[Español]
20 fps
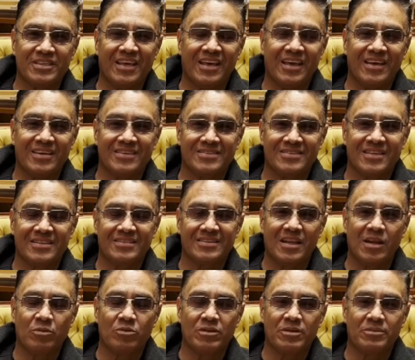días
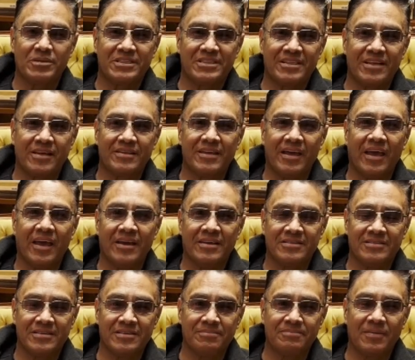desde la Universidad
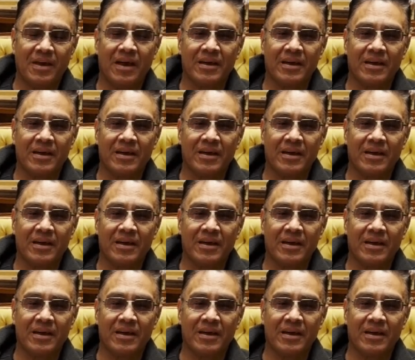EXIM,